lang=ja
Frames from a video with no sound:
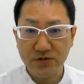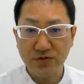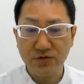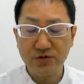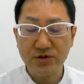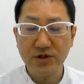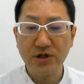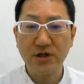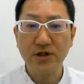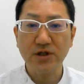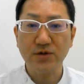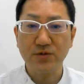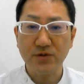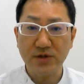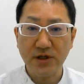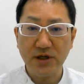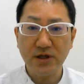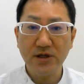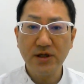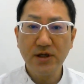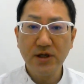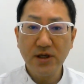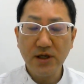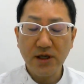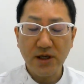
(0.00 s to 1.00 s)
大阪でもね、
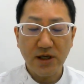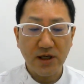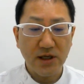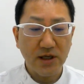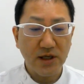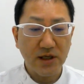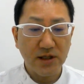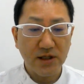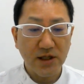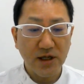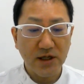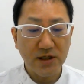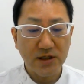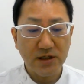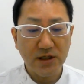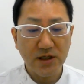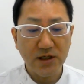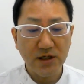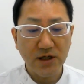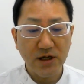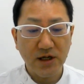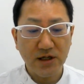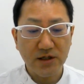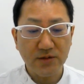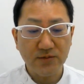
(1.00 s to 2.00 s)
えー、何
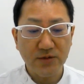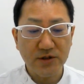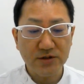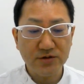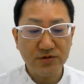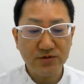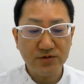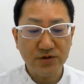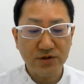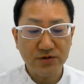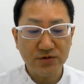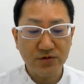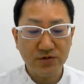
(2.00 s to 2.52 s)
件かありますので、